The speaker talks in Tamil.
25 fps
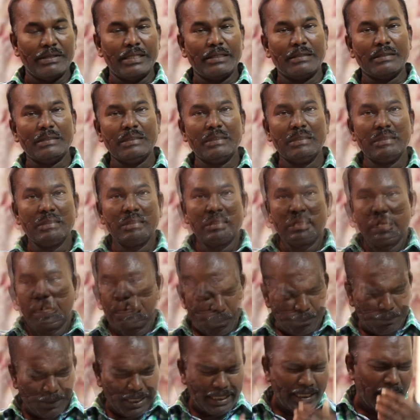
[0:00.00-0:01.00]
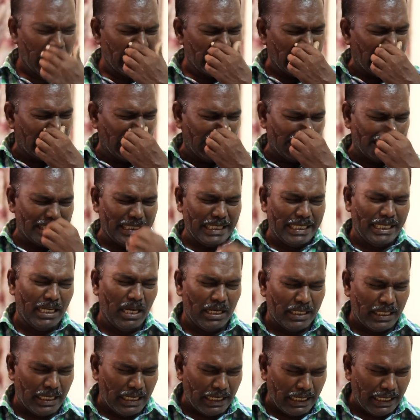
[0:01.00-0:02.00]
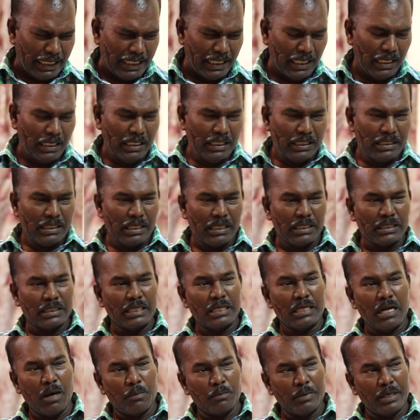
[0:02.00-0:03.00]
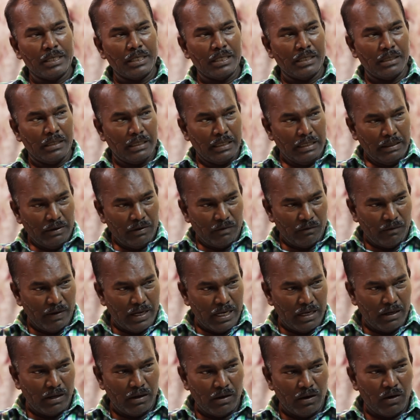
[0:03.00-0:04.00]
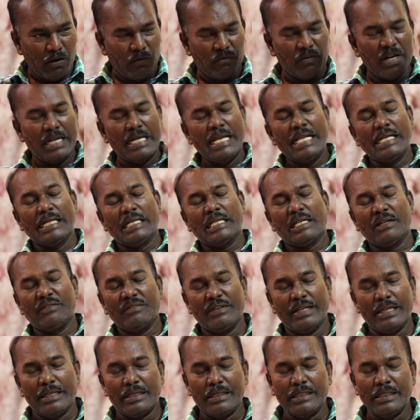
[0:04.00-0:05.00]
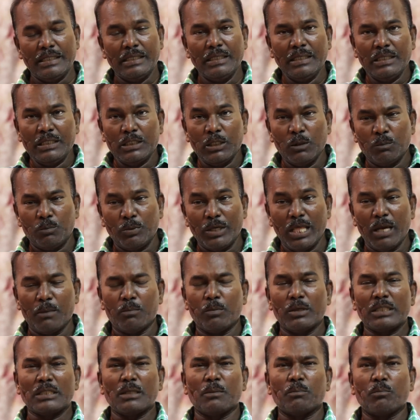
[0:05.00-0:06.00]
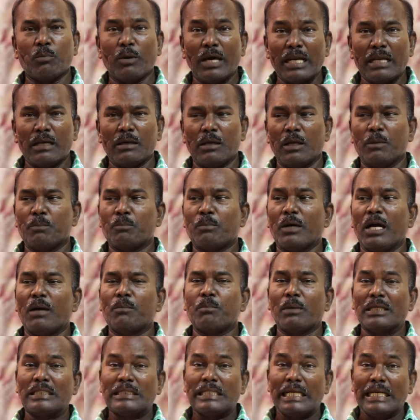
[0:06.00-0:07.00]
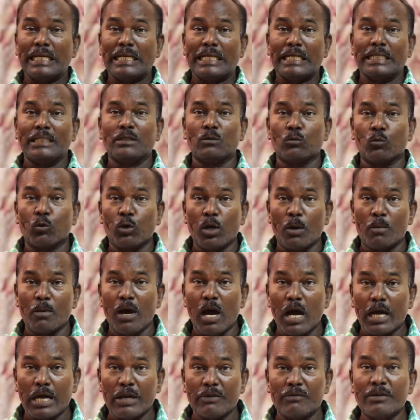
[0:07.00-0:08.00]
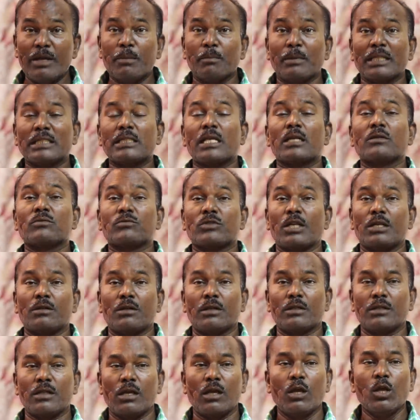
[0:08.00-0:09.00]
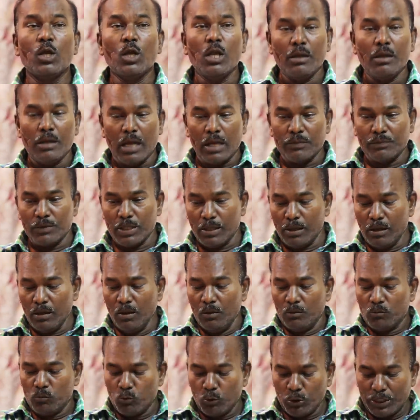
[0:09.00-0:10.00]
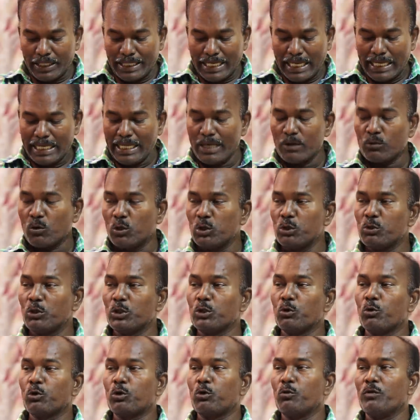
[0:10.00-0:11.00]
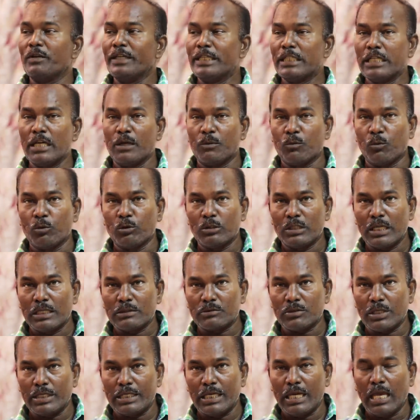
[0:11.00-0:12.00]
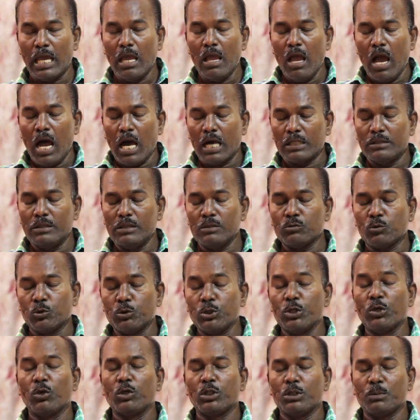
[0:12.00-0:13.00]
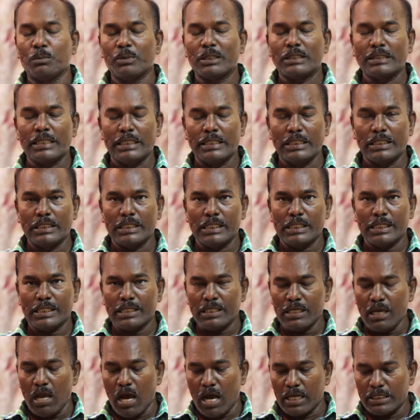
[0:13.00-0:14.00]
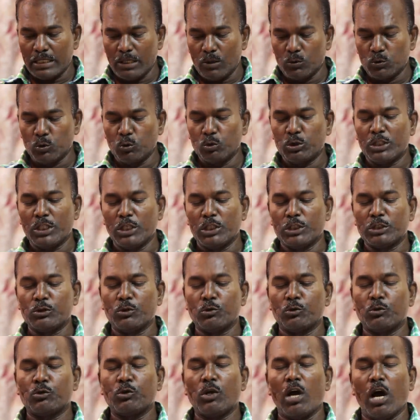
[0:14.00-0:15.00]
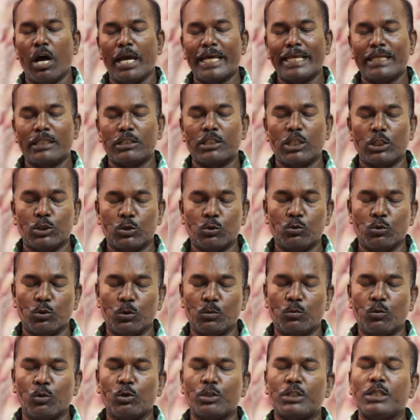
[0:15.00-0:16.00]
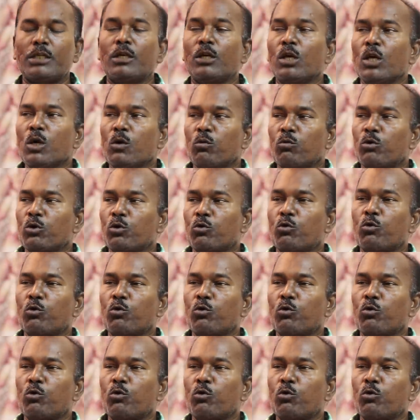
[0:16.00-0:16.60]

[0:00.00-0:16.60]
வேறு பெரியானங்கை சிறியானங்கை என்கிற மாதிரி வெ வெள்ளருக்கும் வேறு இப்படியாப்பட்ட பல ப பச்சலைகளின் மூலமாகவே மந்திரம் செய்கிறது அந்த ஒரு இலையை கொண்டு வந்து ஒரு வீட்டில் போட்டால் சரி அது குடியோட்டி பச்சலையில் இருக்குது அதில் நூற்றி எட்டு ஊர் ஆயிரத்தி எட்டு ஊர் போட்டு ஒரு